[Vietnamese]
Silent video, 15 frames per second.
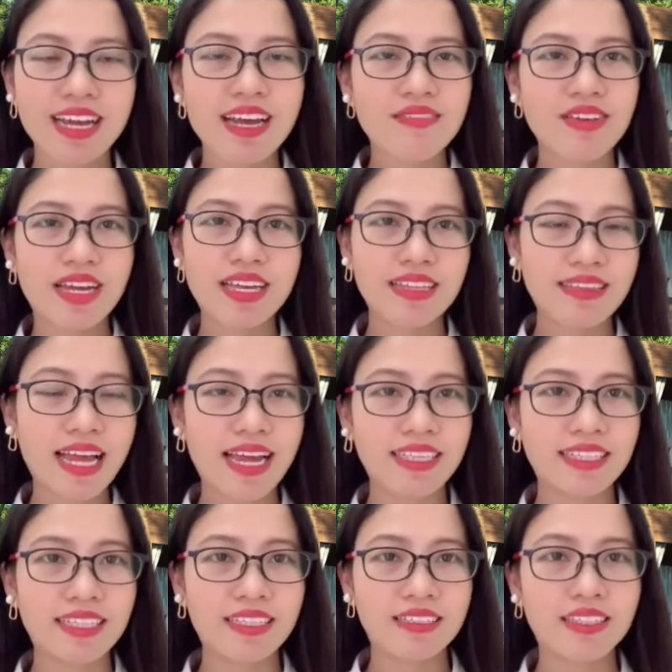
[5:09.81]
Và hiện tại
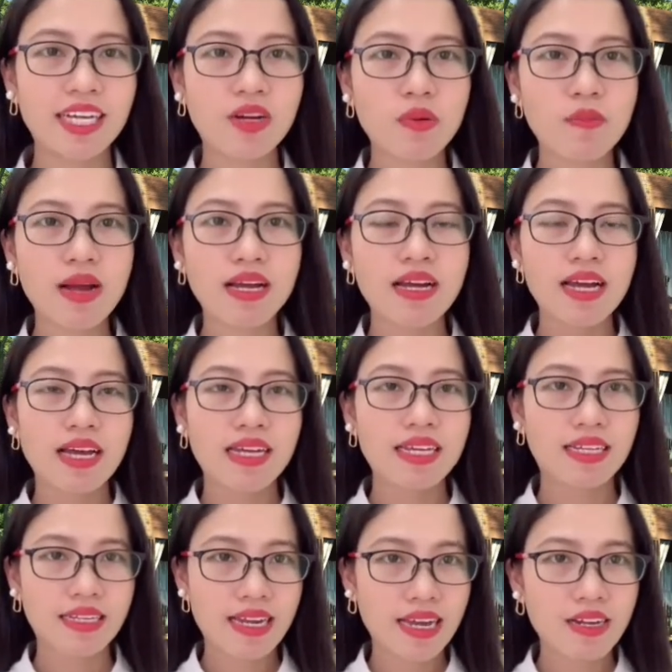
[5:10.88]
thì ở Ecopark
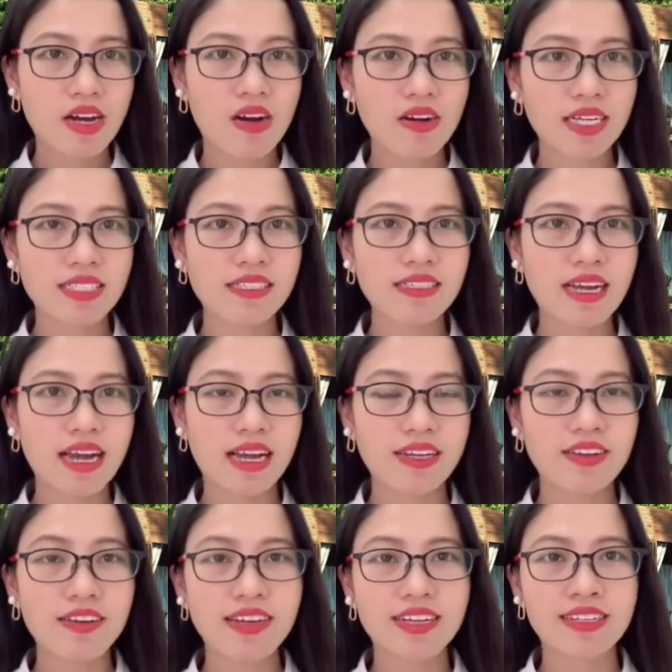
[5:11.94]
hiện đang có cái dự án đó
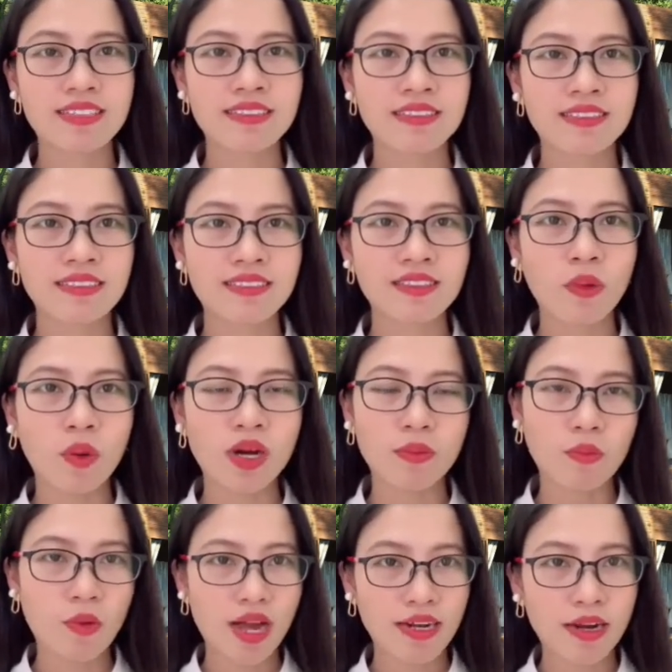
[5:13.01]
là tổ hợp
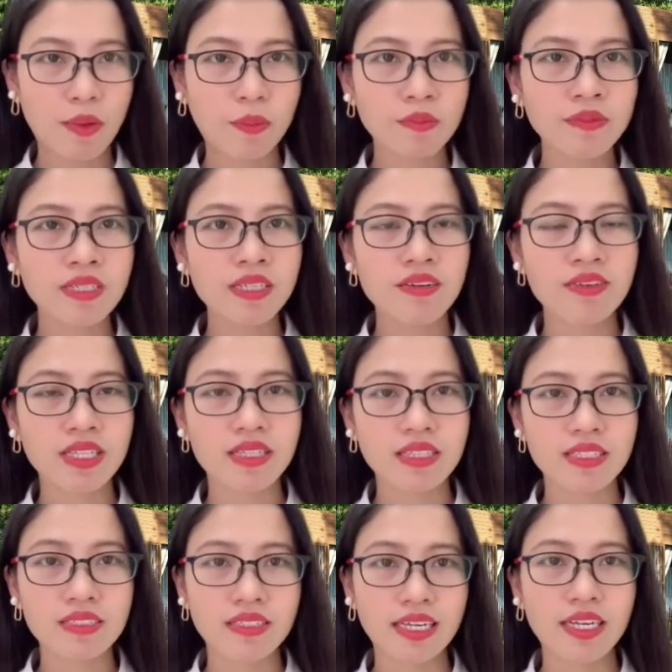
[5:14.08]
khoáng nóng đưa vào tận
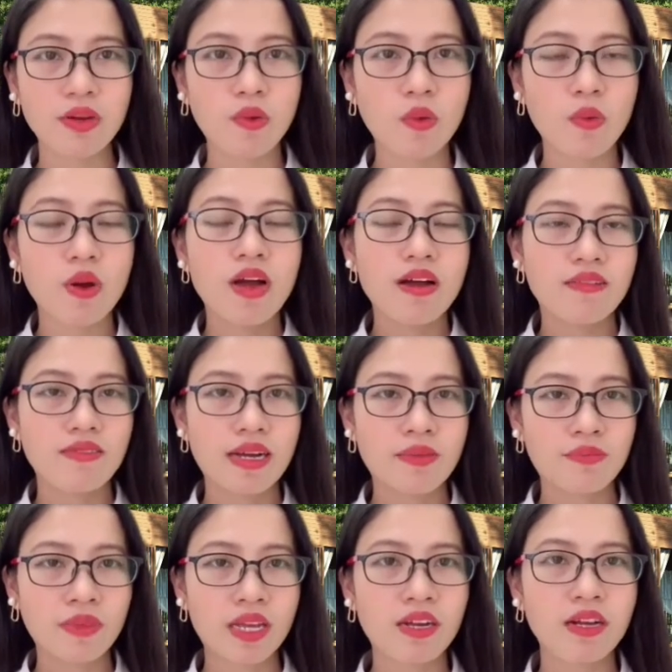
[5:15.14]
từng căn hộ và
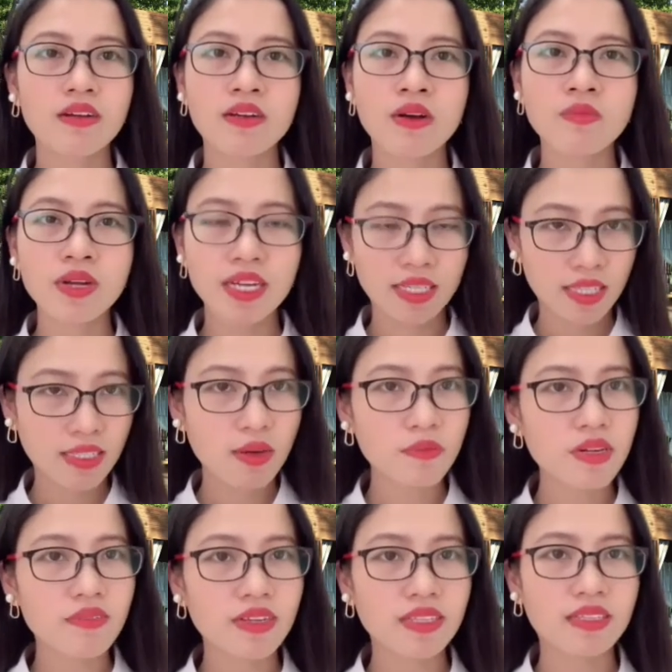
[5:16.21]
công nghệ detox đưa
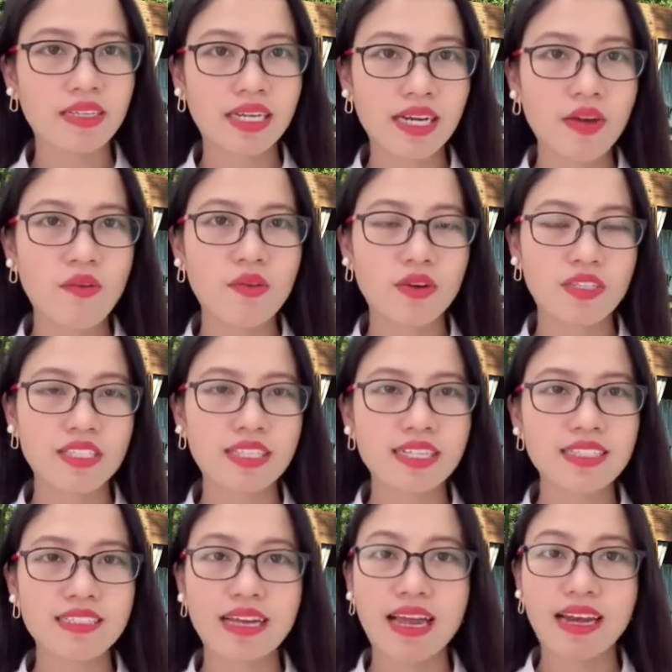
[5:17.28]
vào từng căn hộ, đó chính là
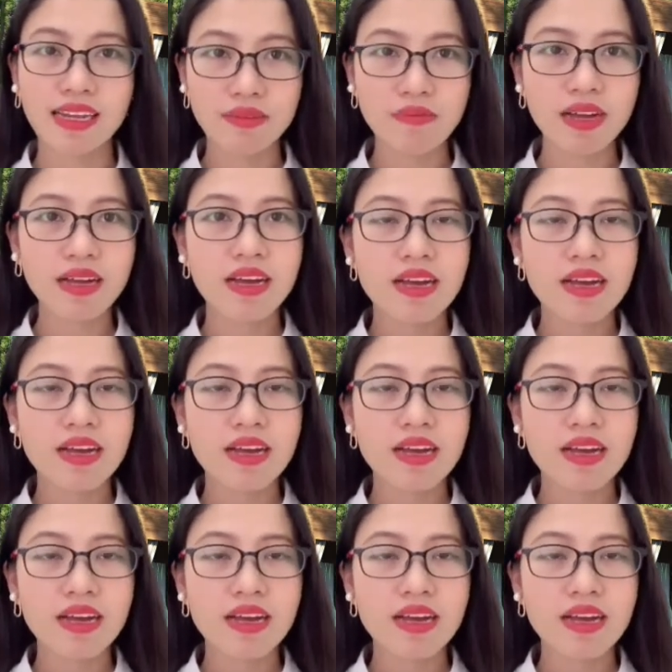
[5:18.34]
dự án Landmark.